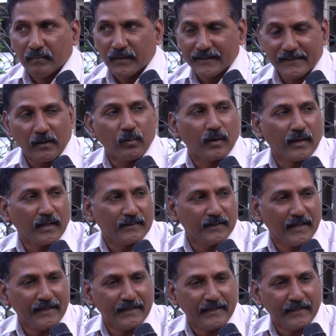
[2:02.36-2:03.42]
ప్రజలు కూడా
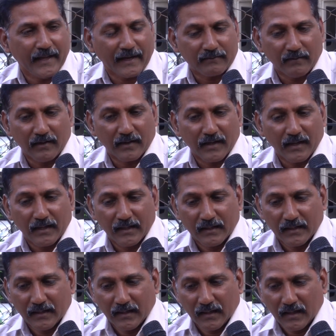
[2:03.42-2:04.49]
దాన్ని యాక్చువల్గా
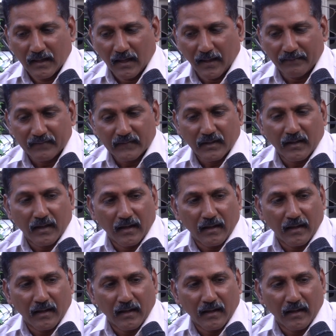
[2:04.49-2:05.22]
అంత